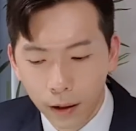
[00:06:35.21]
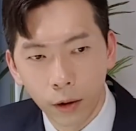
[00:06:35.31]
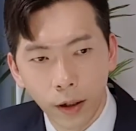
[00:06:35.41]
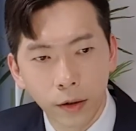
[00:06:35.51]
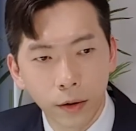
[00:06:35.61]

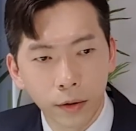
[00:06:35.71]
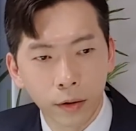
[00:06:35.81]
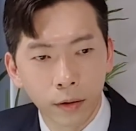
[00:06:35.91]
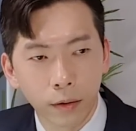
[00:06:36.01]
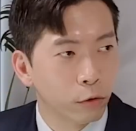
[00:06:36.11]
뭐 예를
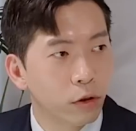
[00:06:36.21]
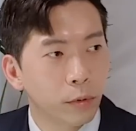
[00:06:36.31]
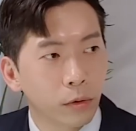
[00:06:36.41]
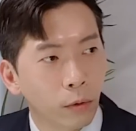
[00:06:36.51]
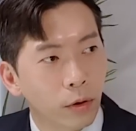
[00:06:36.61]
들어서
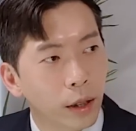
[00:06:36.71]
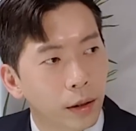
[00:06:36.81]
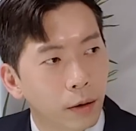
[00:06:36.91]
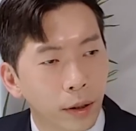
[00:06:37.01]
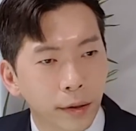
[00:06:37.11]
유튜브를
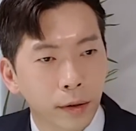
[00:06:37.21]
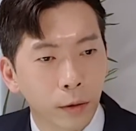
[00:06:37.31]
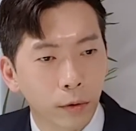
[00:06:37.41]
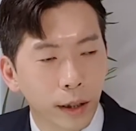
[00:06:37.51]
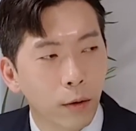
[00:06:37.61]
도전한다고 했을
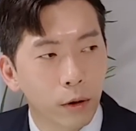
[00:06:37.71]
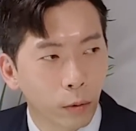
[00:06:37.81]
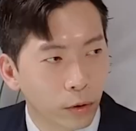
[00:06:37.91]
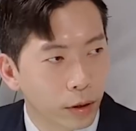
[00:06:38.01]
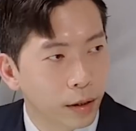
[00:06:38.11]
때 또는
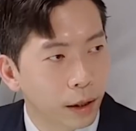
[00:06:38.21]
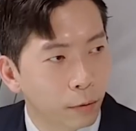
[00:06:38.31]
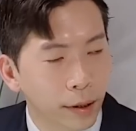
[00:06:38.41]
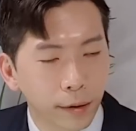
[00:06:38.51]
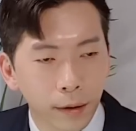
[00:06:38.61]
사업을
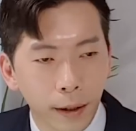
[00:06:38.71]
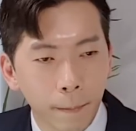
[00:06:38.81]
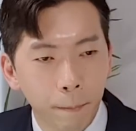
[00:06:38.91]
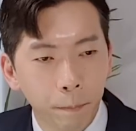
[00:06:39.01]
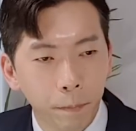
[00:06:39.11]
도전한다고 했을 때